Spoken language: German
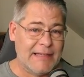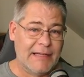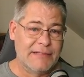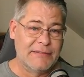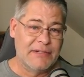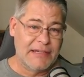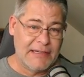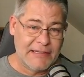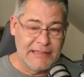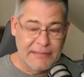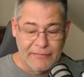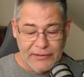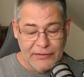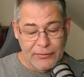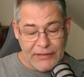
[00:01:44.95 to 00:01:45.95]
Also je nachdem,
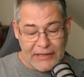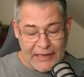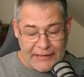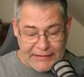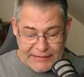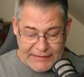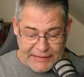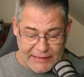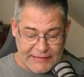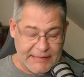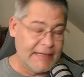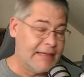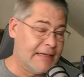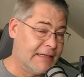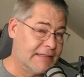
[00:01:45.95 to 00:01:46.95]
wie du die IDs ja hast
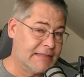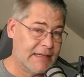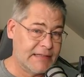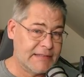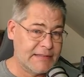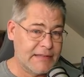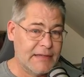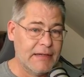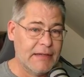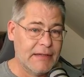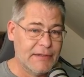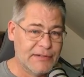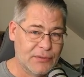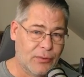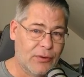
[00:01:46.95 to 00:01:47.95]
einlesen lassen,
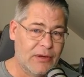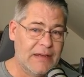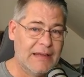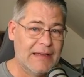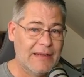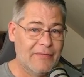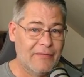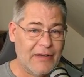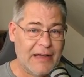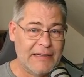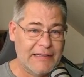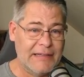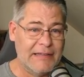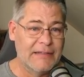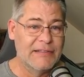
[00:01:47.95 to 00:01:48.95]
so war
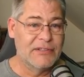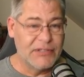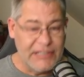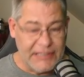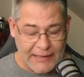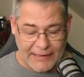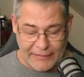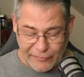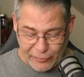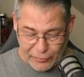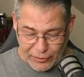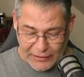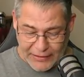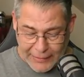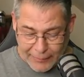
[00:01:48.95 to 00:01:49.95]
die
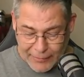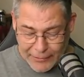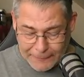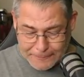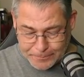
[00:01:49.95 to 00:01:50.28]
Sortierreihenfolge. Aber